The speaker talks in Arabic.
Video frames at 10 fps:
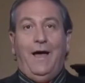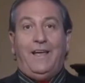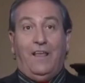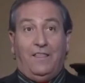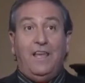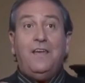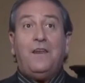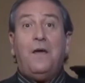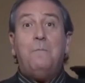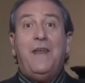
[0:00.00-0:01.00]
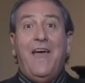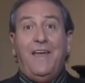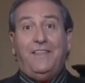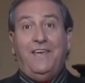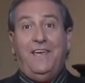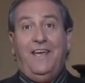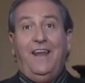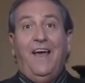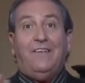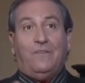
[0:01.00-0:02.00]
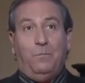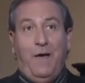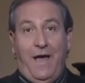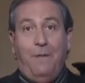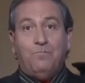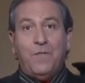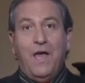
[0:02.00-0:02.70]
كثير من هذه الاسماء